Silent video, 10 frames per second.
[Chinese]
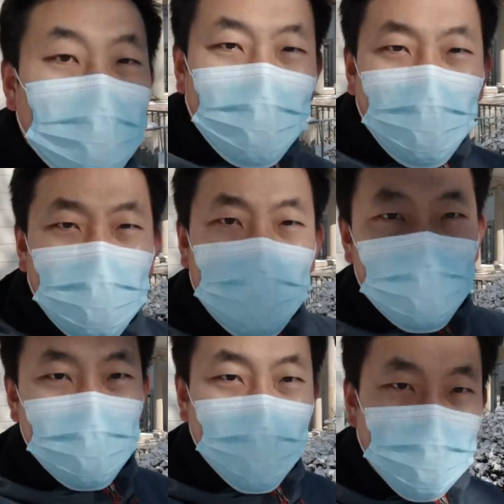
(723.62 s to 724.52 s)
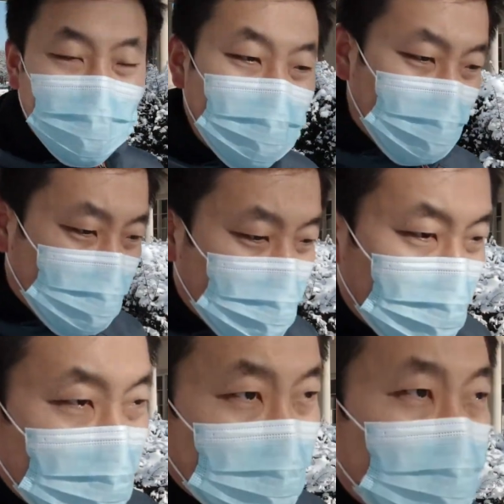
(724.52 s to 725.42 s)
好，那么
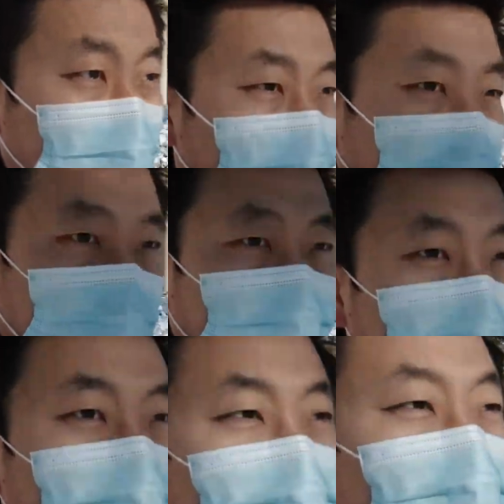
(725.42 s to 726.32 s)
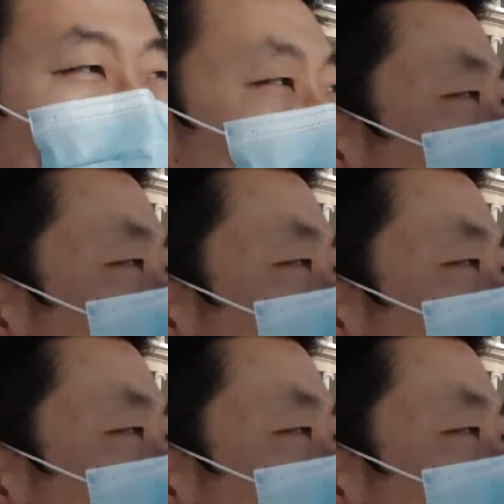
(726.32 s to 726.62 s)
继续往下走，继续